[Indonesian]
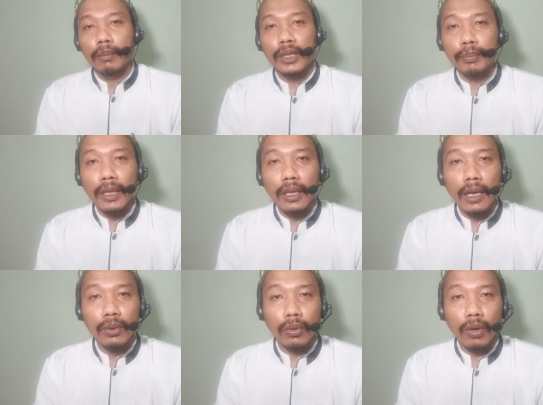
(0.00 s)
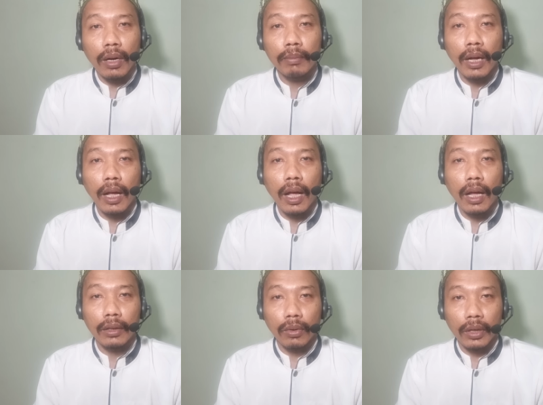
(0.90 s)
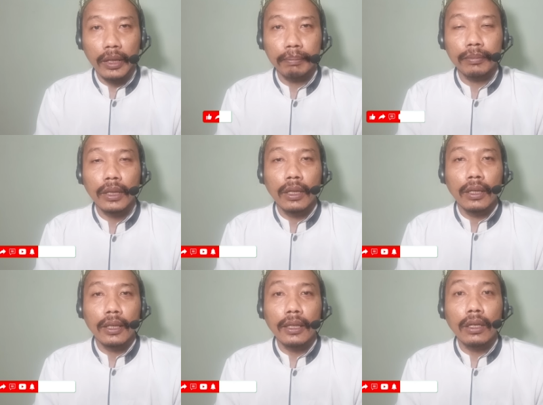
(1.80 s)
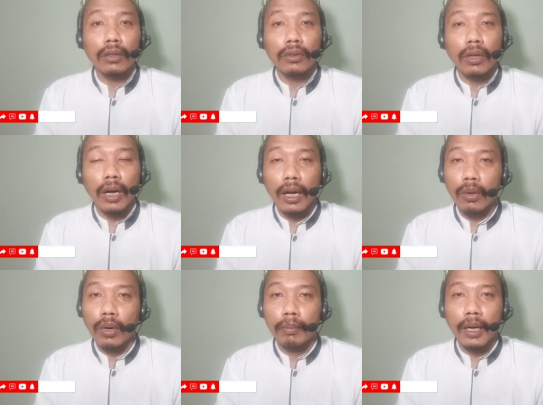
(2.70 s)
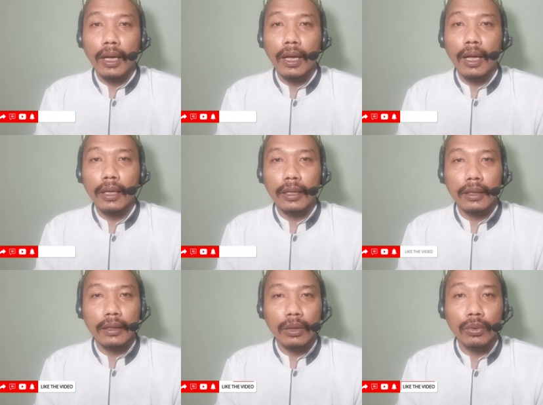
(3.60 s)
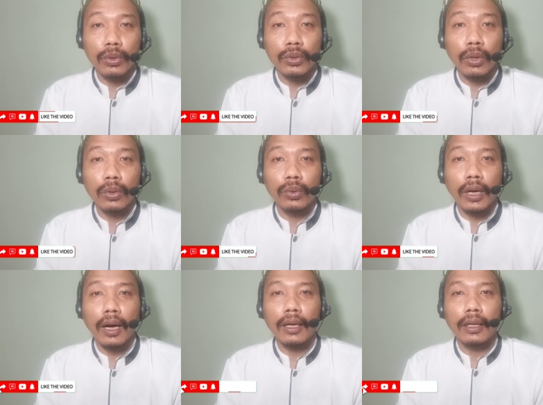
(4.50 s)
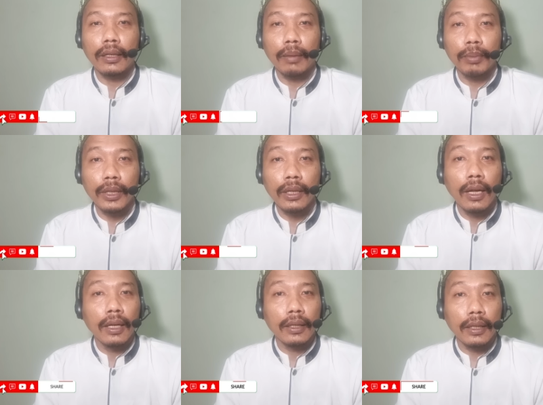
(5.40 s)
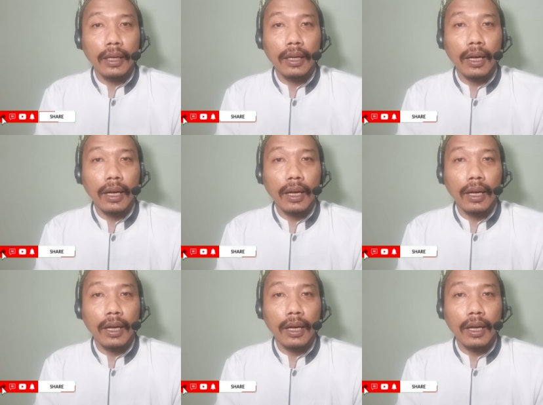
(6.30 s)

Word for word: Bismillahirrahmanirrahim. Innallaha wa malaikatahu yusalluna 'alan nabi ya